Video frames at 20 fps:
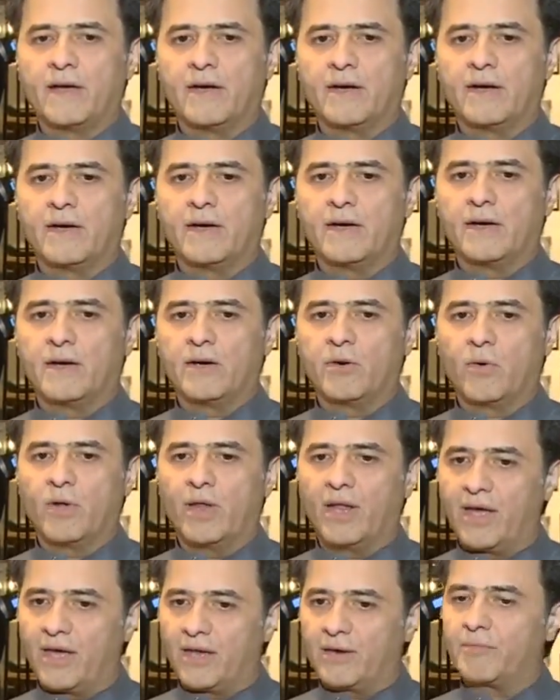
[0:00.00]
آه،
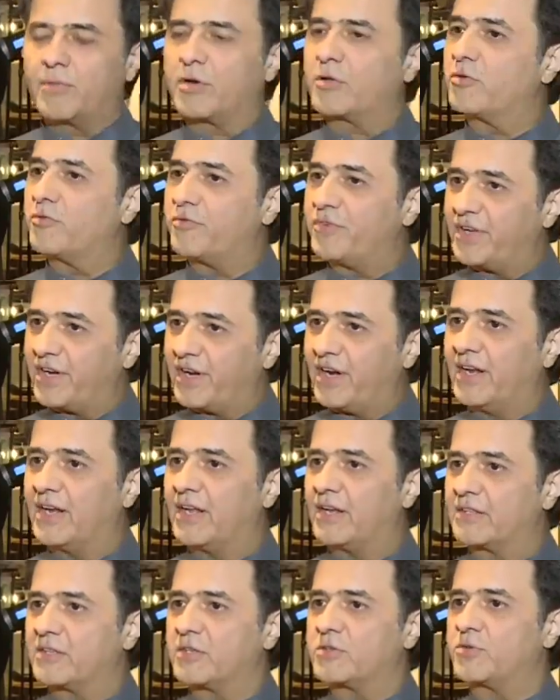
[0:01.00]
والآن برضو في
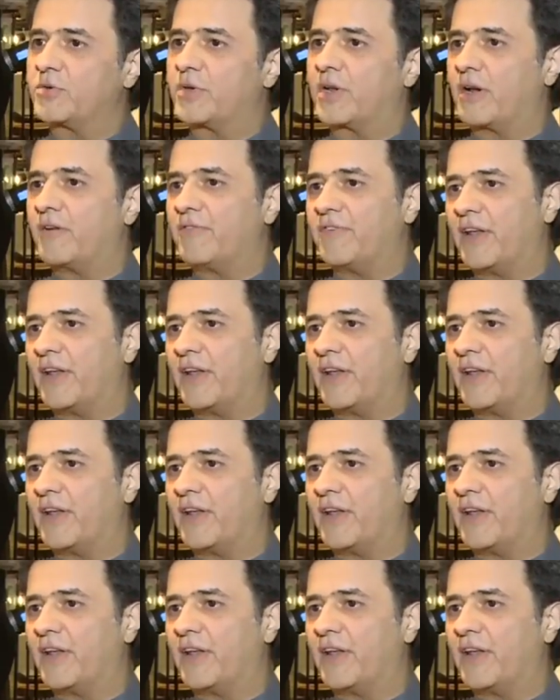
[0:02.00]
رحلة لتصوير